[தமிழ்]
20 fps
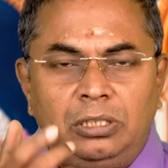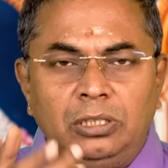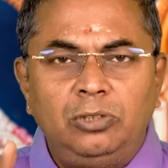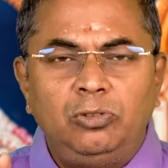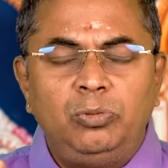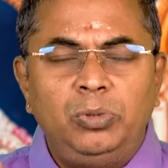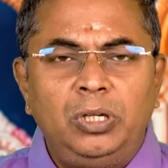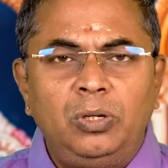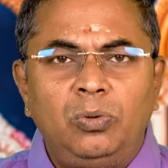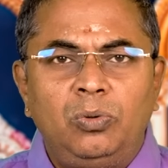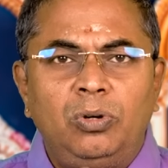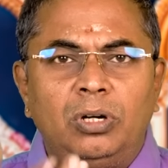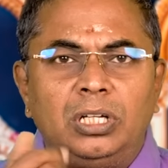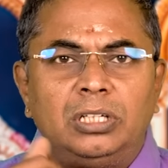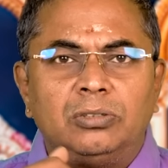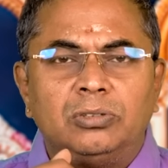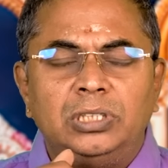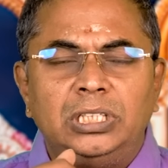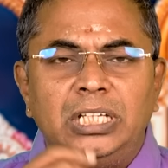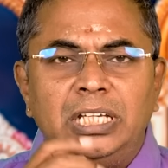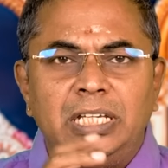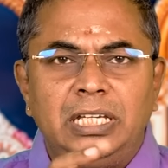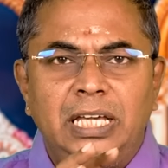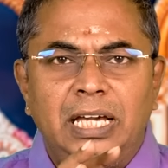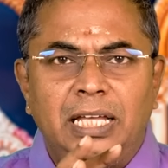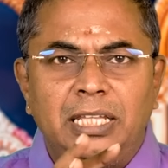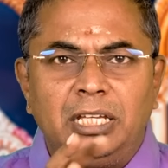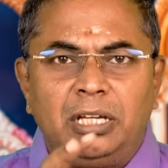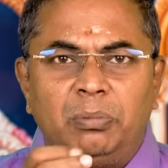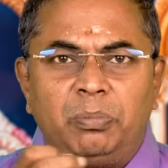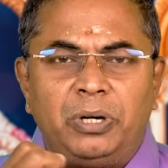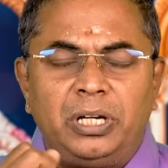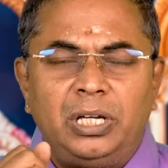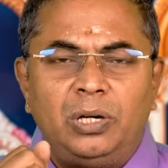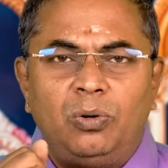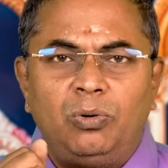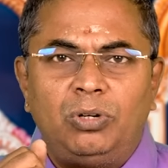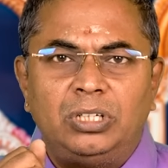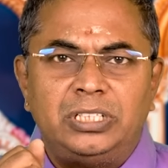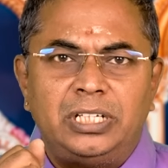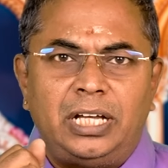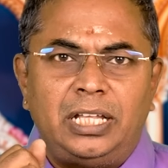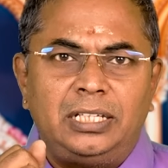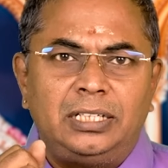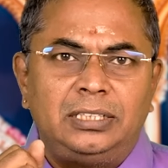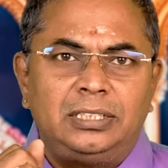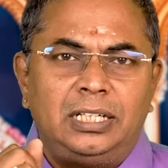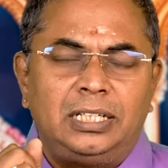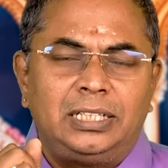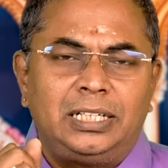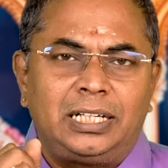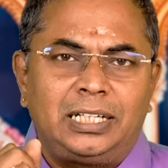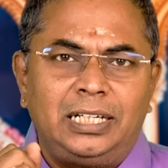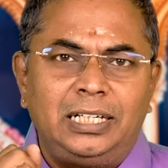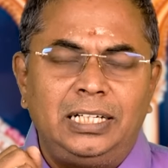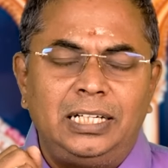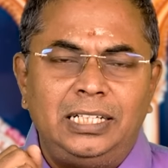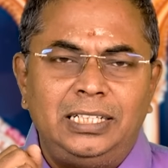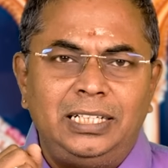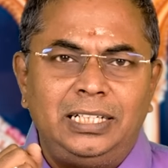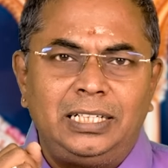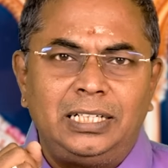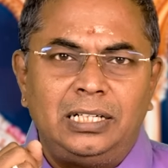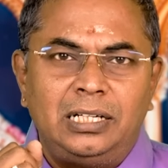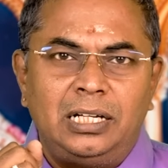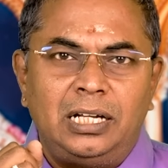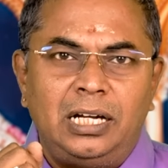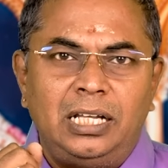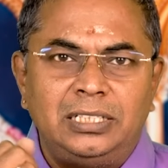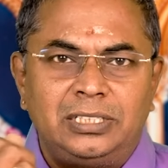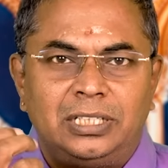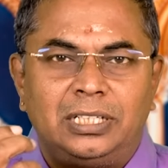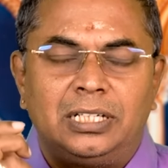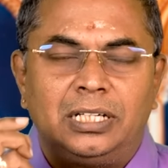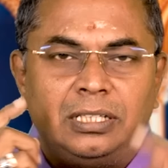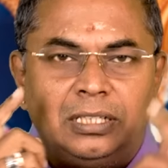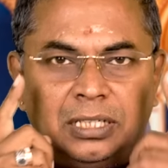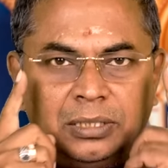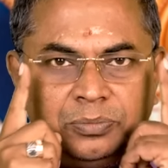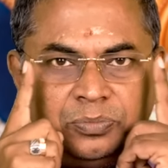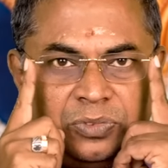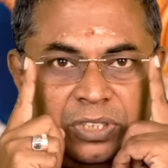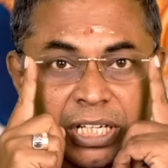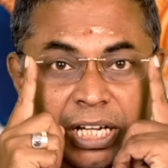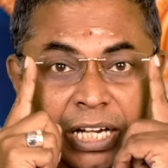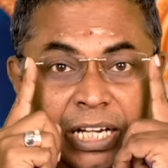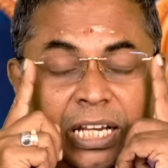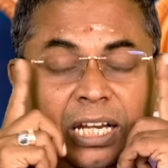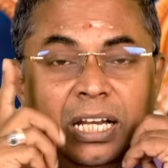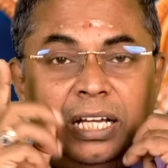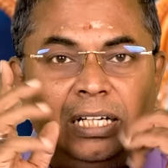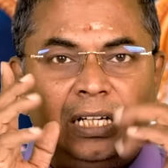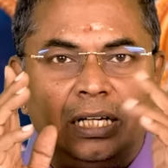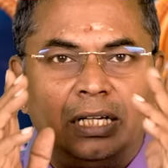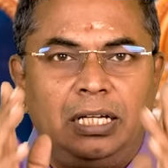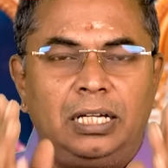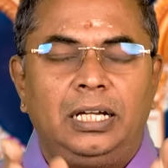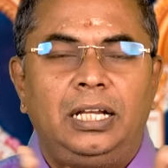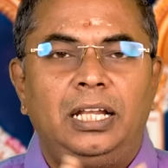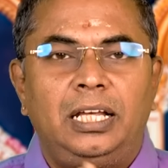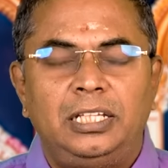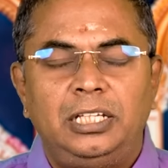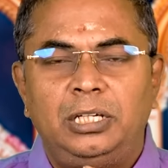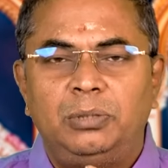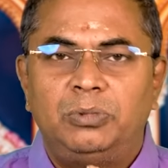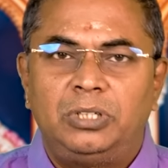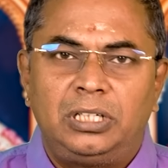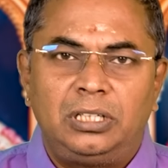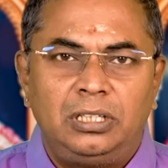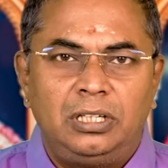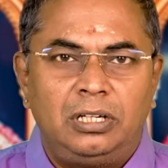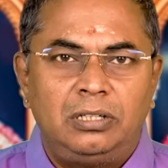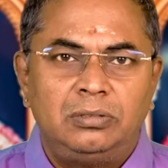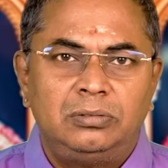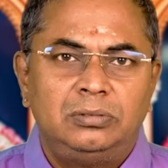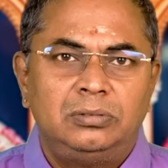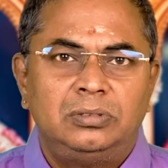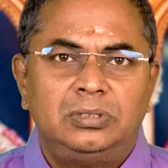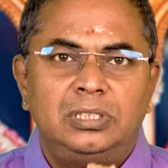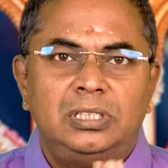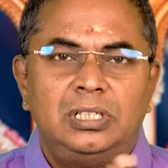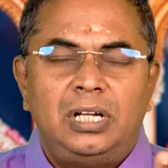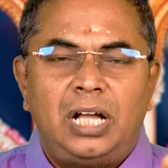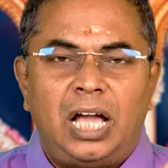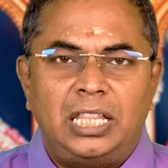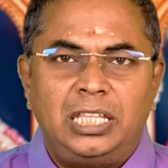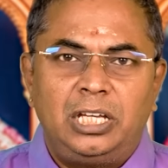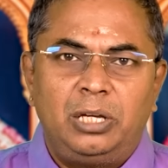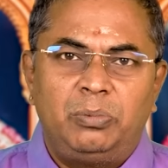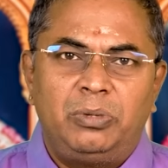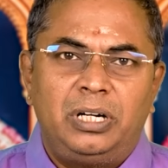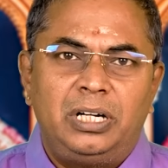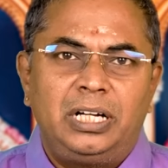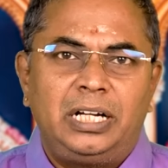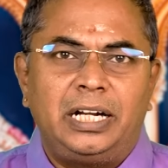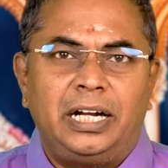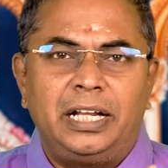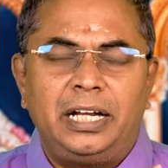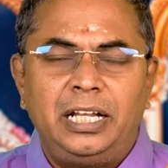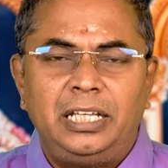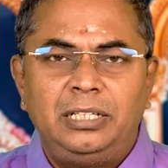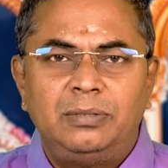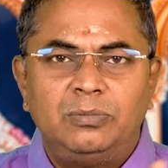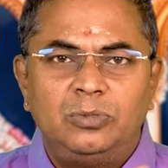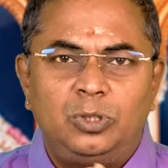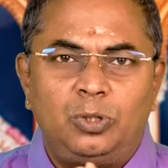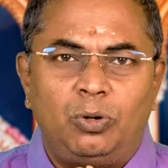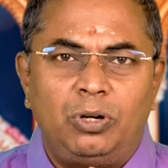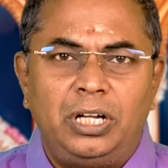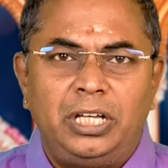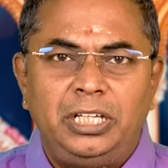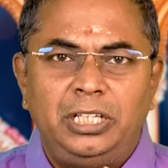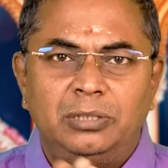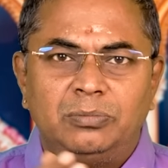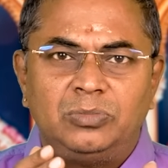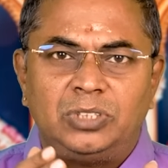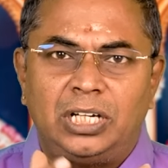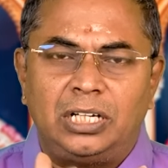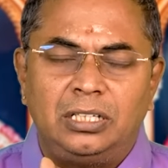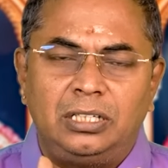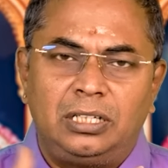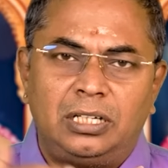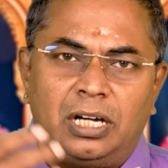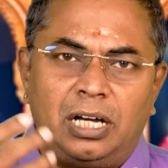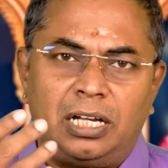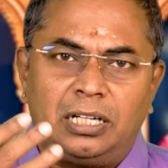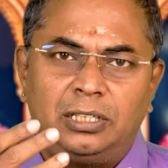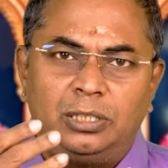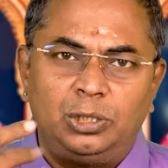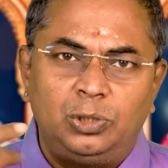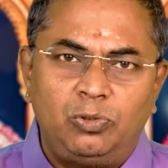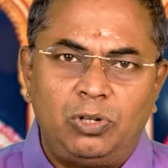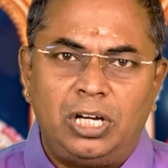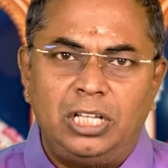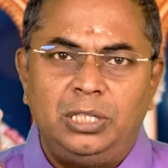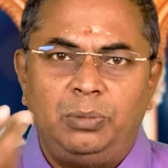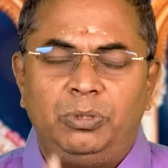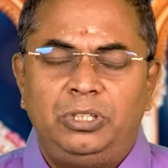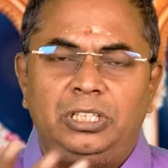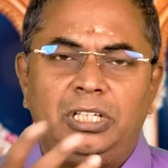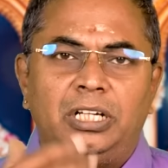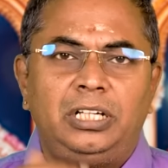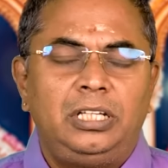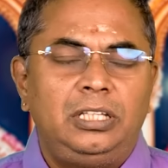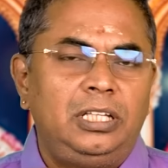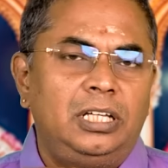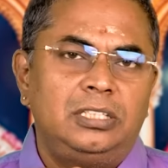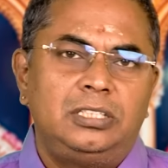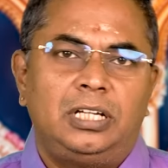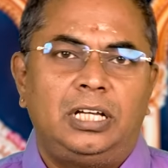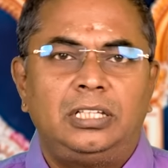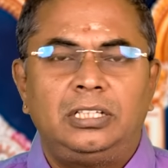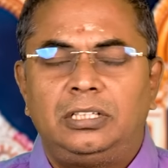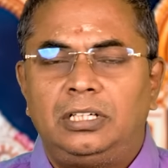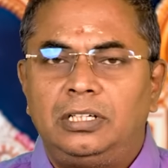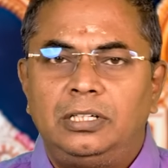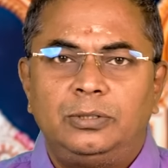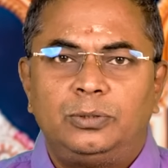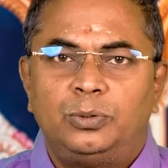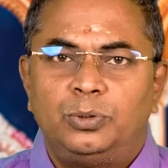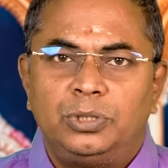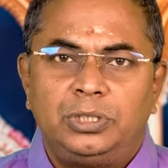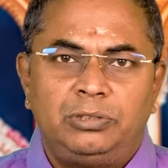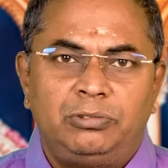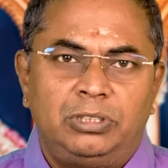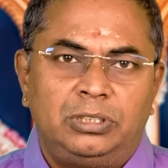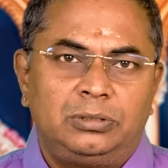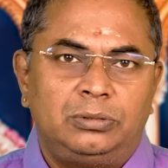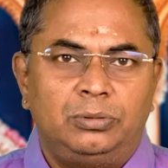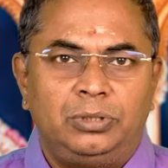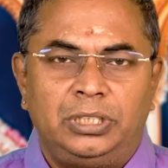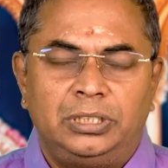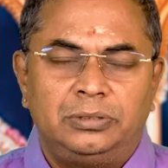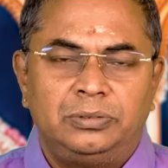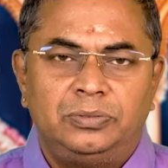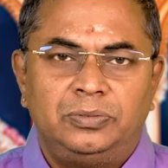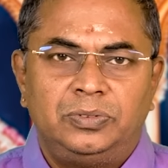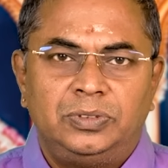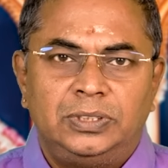இதுவுமே உங்களுக்கு வந்து இங்கே அதிகப்படியாக உங்கள் ஜாதகத்தில் கிரகங்கள் இருக்குன்னாலே சிக்கல் தான் கண்ணியில் கிரகங்கள் அதிகமாக இருந்தாலும் அதிகமான கடனையும் தொல்லையும் தனது காரகத்துவ ஆதிபத்திய ரீதியாக ஜாதகர்களுக்கு கொடுத்து விடக்கூடியது